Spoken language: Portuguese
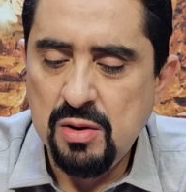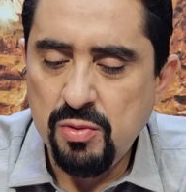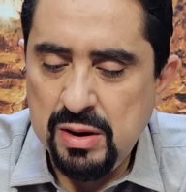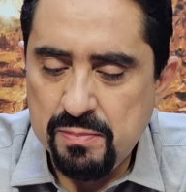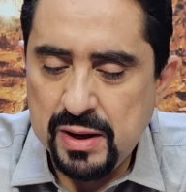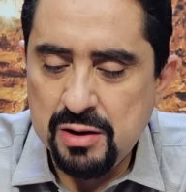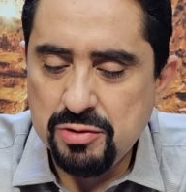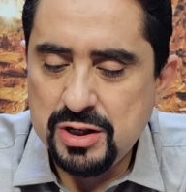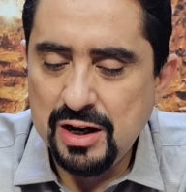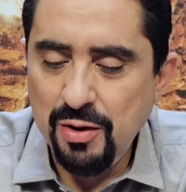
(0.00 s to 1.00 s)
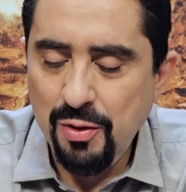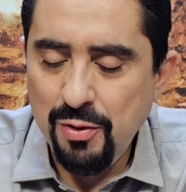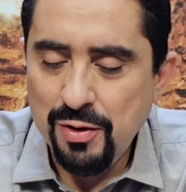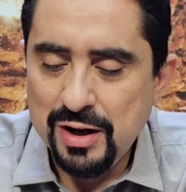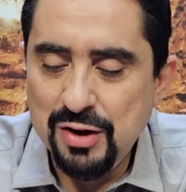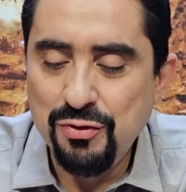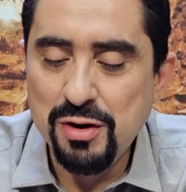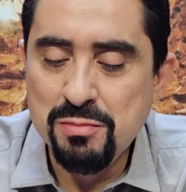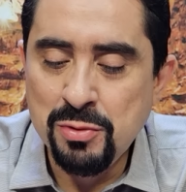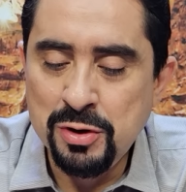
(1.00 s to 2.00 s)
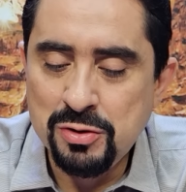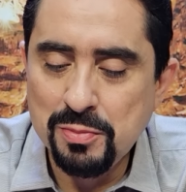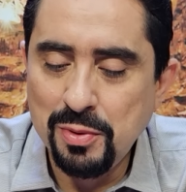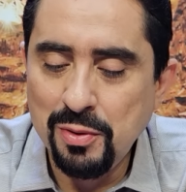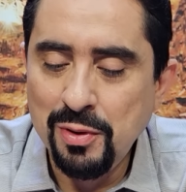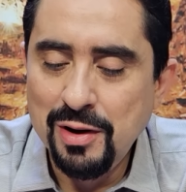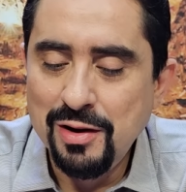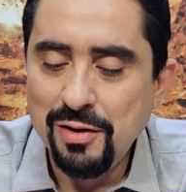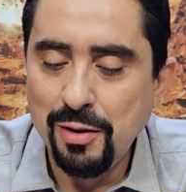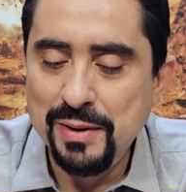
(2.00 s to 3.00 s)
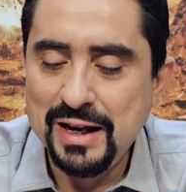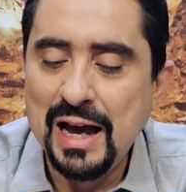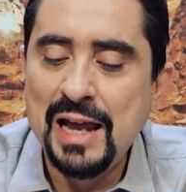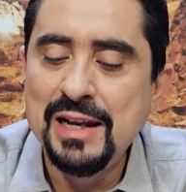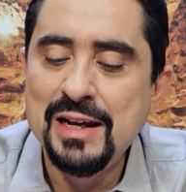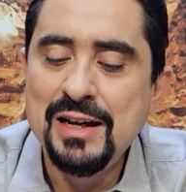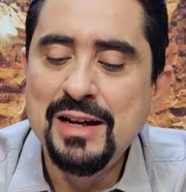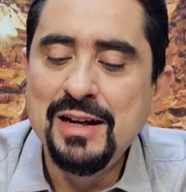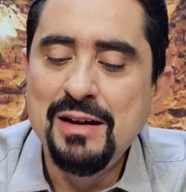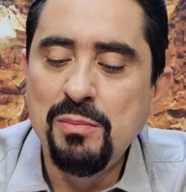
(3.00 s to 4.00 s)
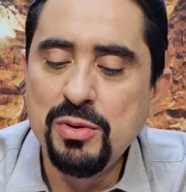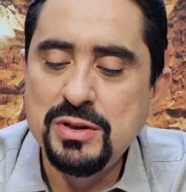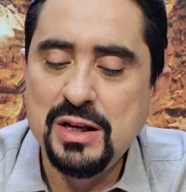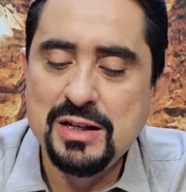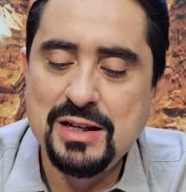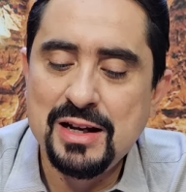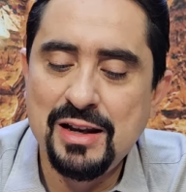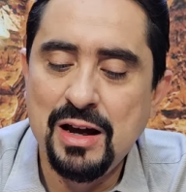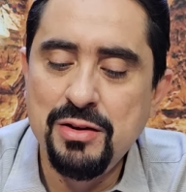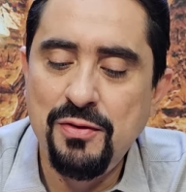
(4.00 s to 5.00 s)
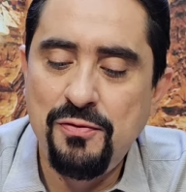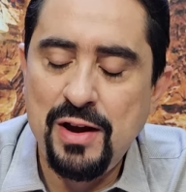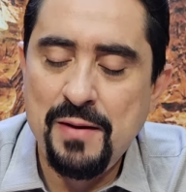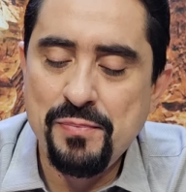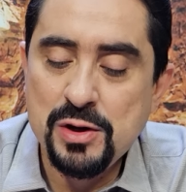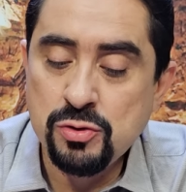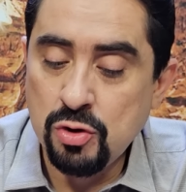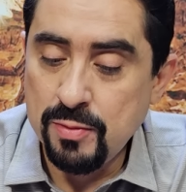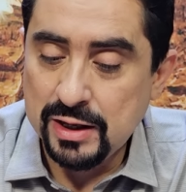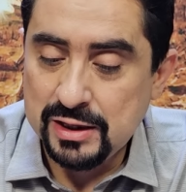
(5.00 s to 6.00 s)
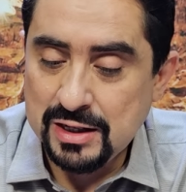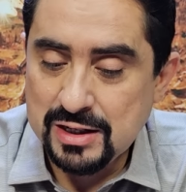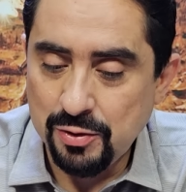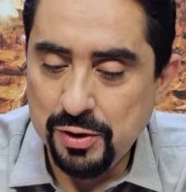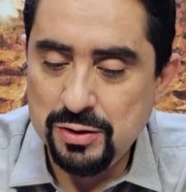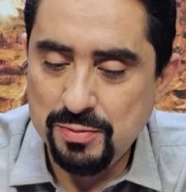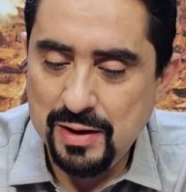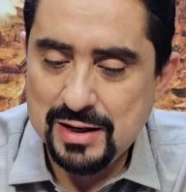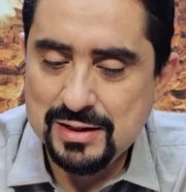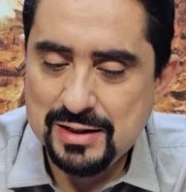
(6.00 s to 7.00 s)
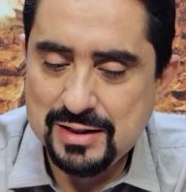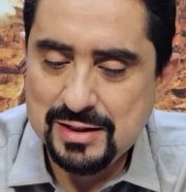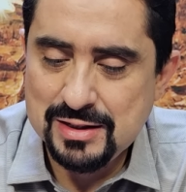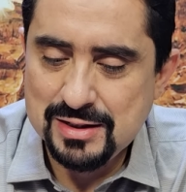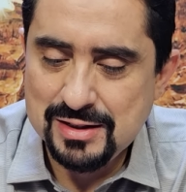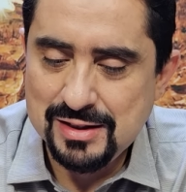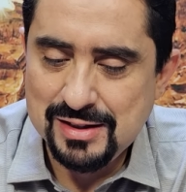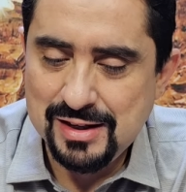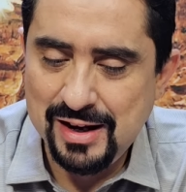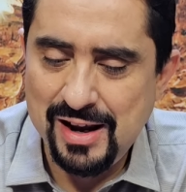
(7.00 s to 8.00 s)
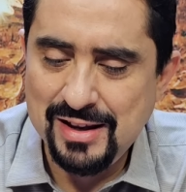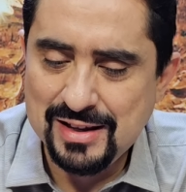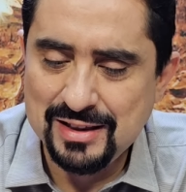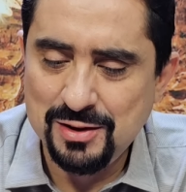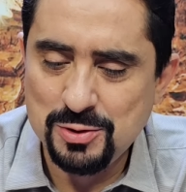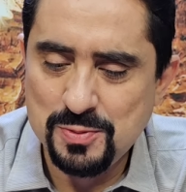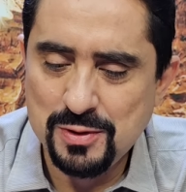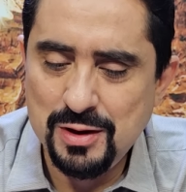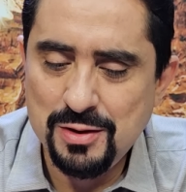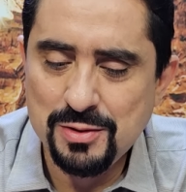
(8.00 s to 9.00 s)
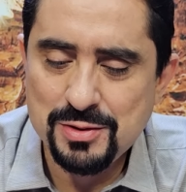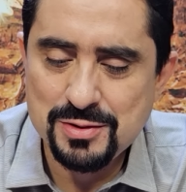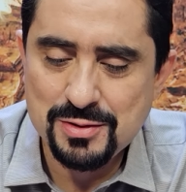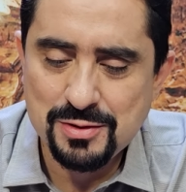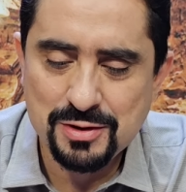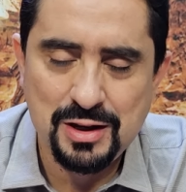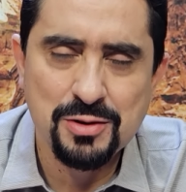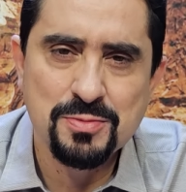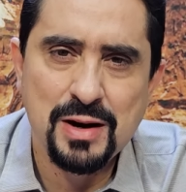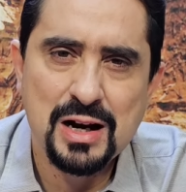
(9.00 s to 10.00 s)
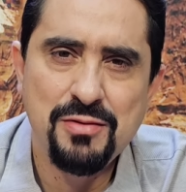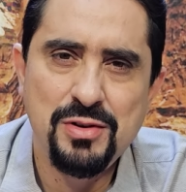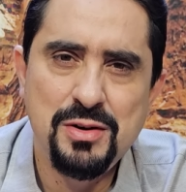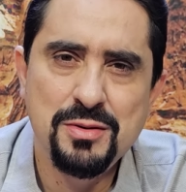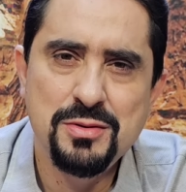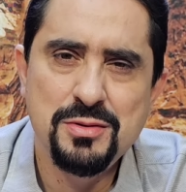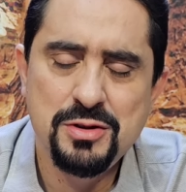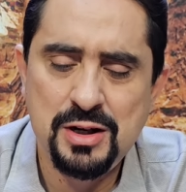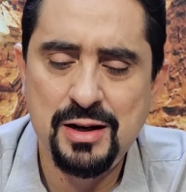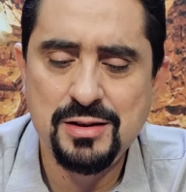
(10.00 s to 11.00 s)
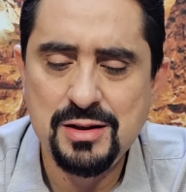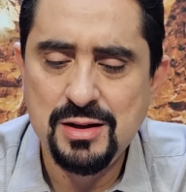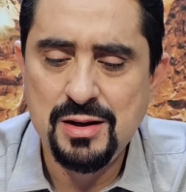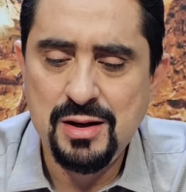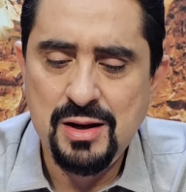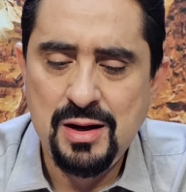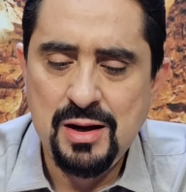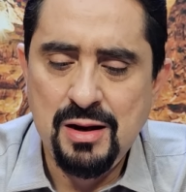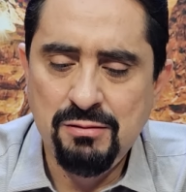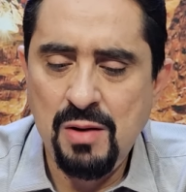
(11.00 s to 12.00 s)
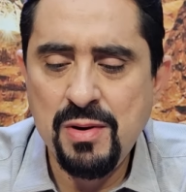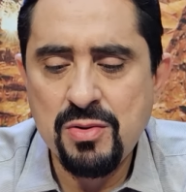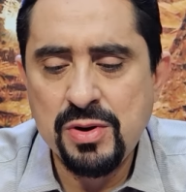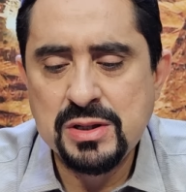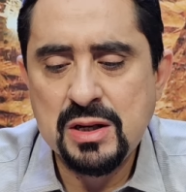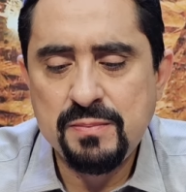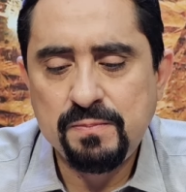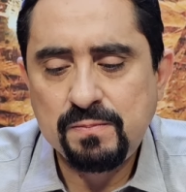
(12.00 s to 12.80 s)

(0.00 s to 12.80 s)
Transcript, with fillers: o emprego chegou e foi muito bom. Obrigada por ser esse canal de fé. Eu sou combatente há oito meses. Eita, Deus poderoso, o oh, Deus maravilhoso. Gente, não é uma coisa,